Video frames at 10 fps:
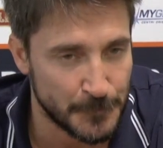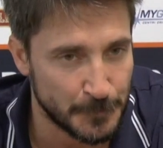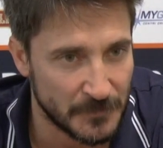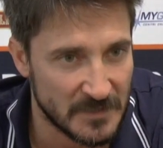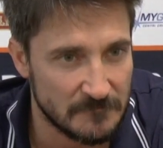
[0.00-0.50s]
E
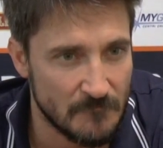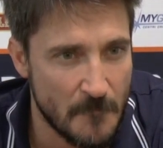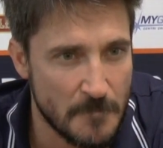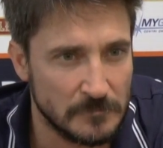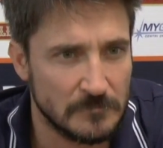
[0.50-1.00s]
di tutta
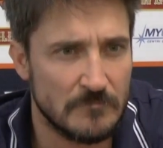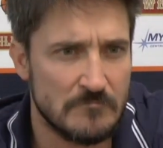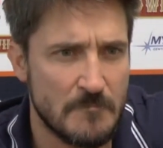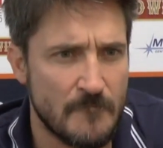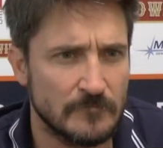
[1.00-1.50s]
questa storia con
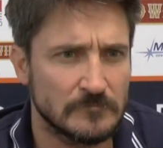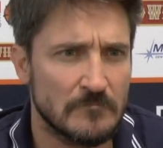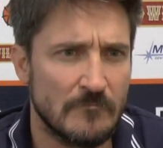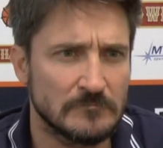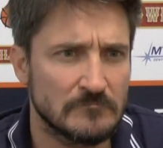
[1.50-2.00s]
la spada ne cioè,